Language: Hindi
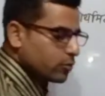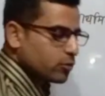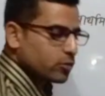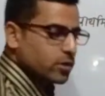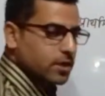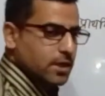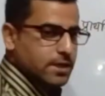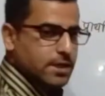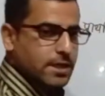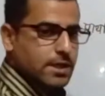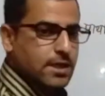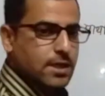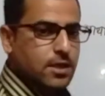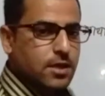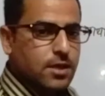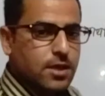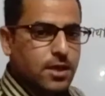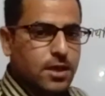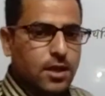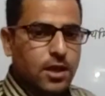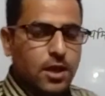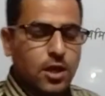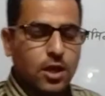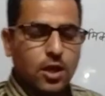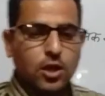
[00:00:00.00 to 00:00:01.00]
पूरा
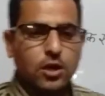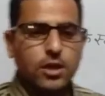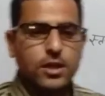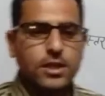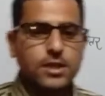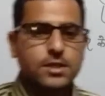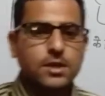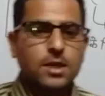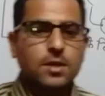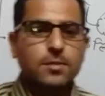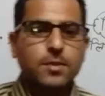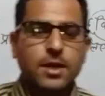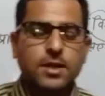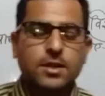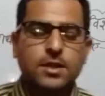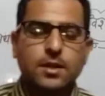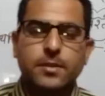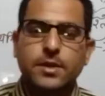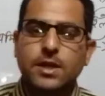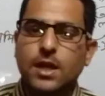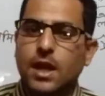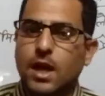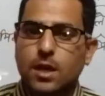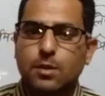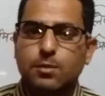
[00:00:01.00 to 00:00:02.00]
देखेंगे इसके बाद
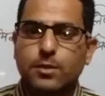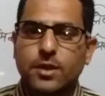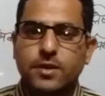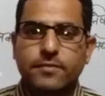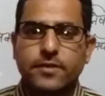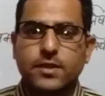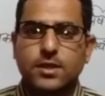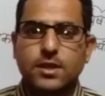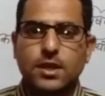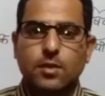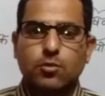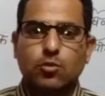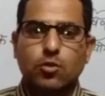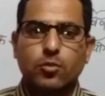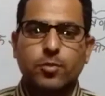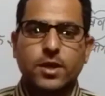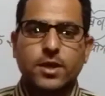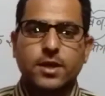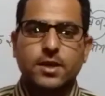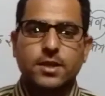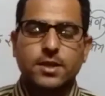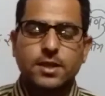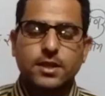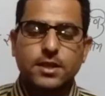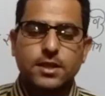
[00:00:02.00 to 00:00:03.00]
कभी आगमन विधि आपको
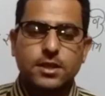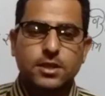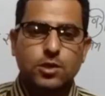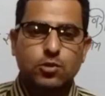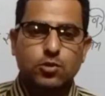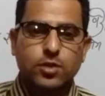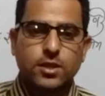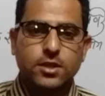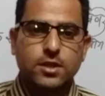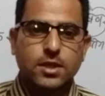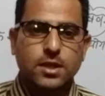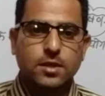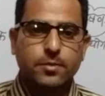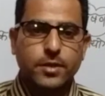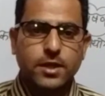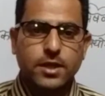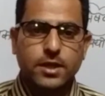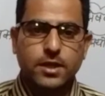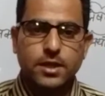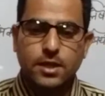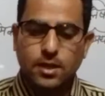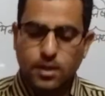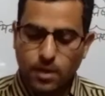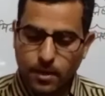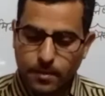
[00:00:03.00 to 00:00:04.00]
पढ़ने की ज़रूरत नहीं
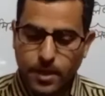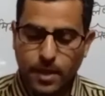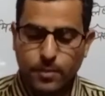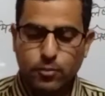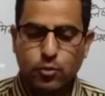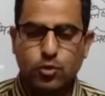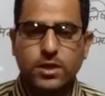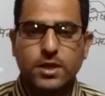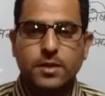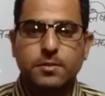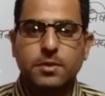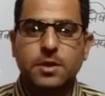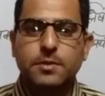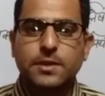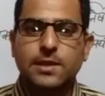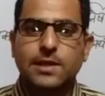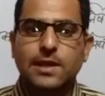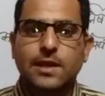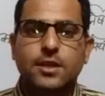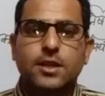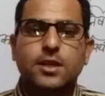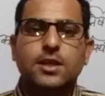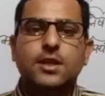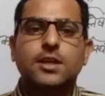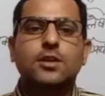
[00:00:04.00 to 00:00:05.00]
पड़ेगी हम आपको ये भी
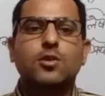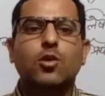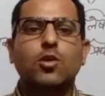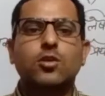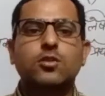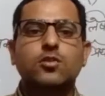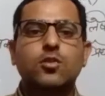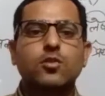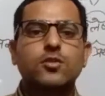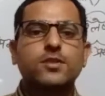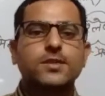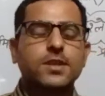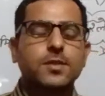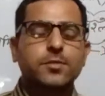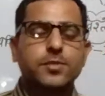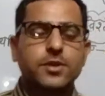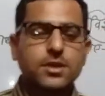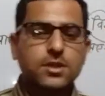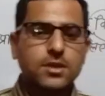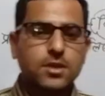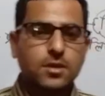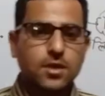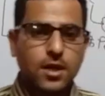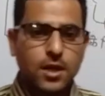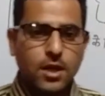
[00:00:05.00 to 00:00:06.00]
बताएंगे कि कौन कौन से
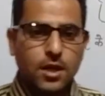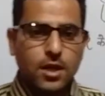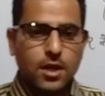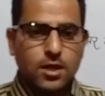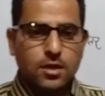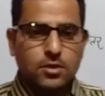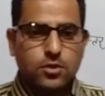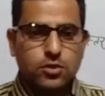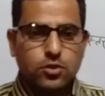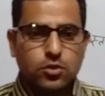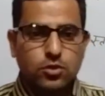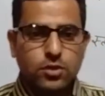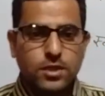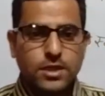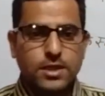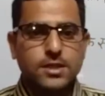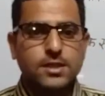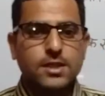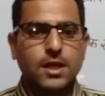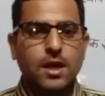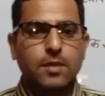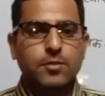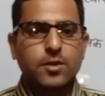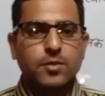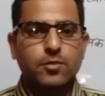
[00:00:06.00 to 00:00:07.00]
प्रश्न जो
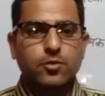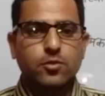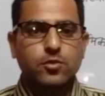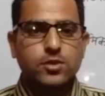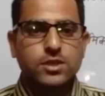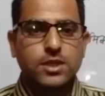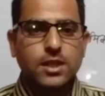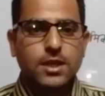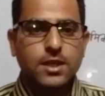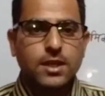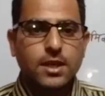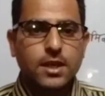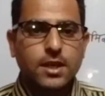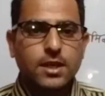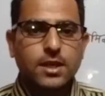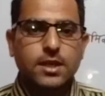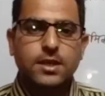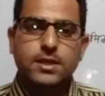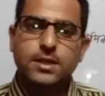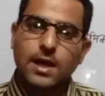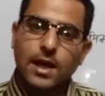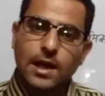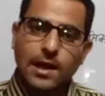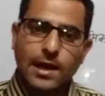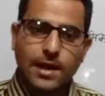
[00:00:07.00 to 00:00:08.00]
एग्ज़ाम में पूछे गए हैं
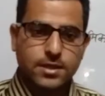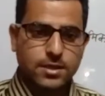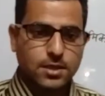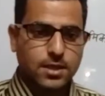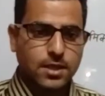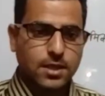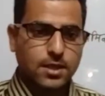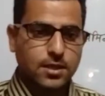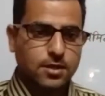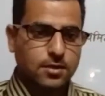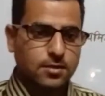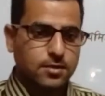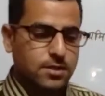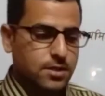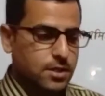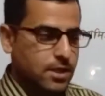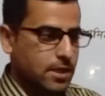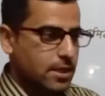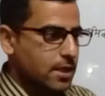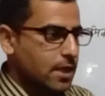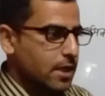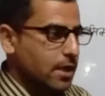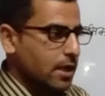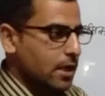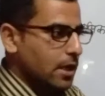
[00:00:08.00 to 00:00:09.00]
या आते हैं
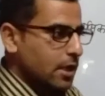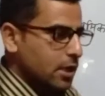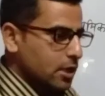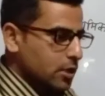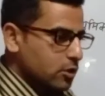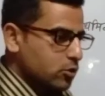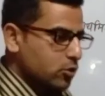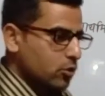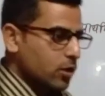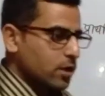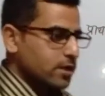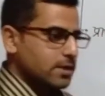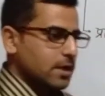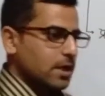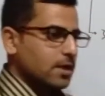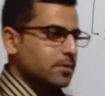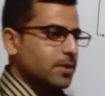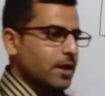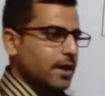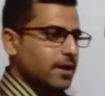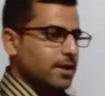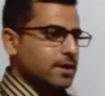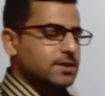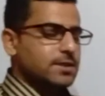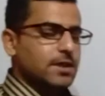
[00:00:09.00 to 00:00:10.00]
ठीक है
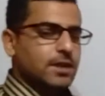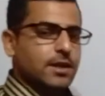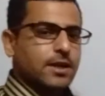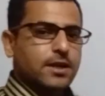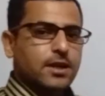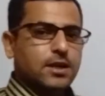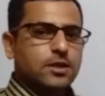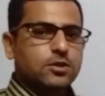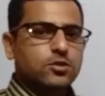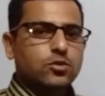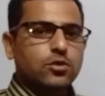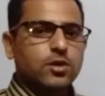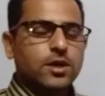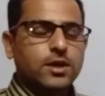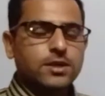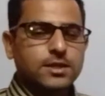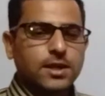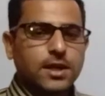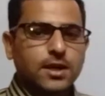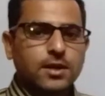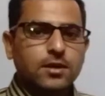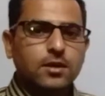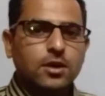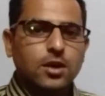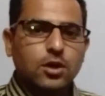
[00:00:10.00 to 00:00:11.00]
2012 से लेकर
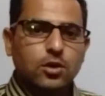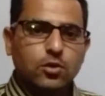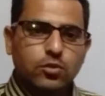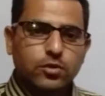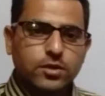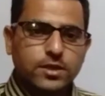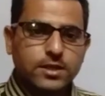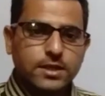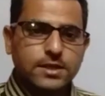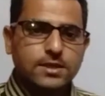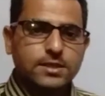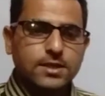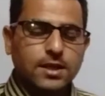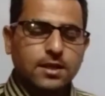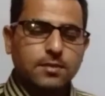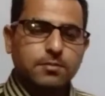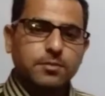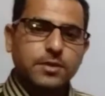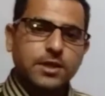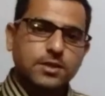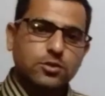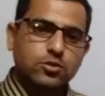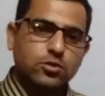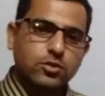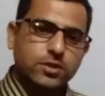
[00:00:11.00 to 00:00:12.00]
2019 तक
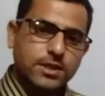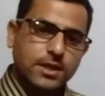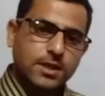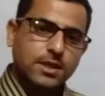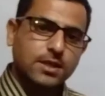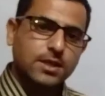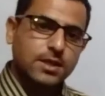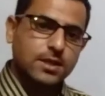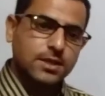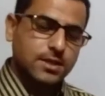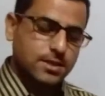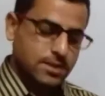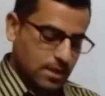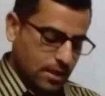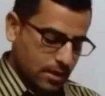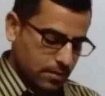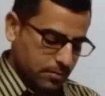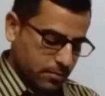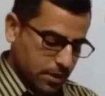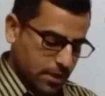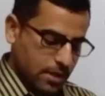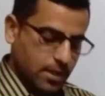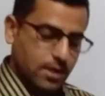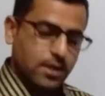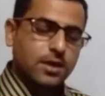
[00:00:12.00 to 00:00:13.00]
में जो टेट के एग्ज़ाम
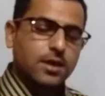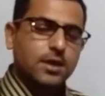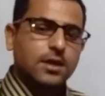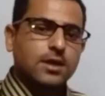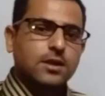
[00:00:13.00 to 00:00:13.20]
में हैं